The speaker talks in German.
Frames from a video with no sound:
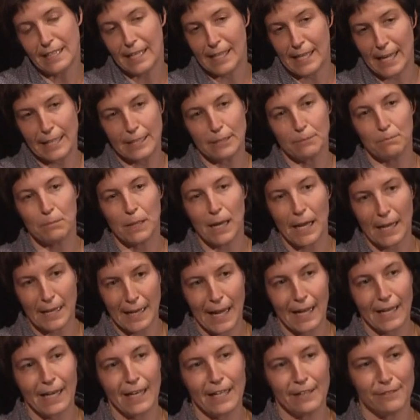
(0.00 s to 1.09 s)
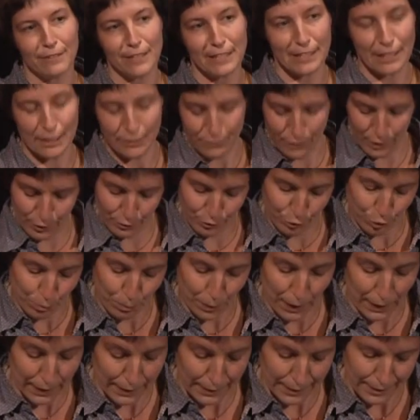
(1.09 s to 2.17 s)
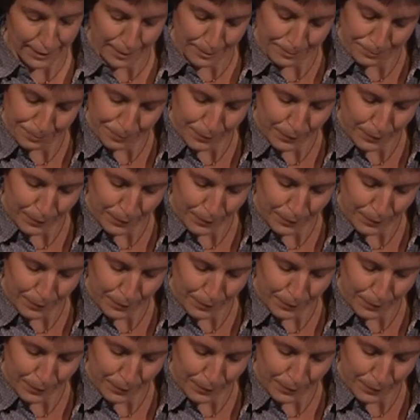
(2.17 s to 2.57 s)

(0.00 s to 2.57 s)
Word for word: ein Exemplar in England, was nicht verfügbar ist.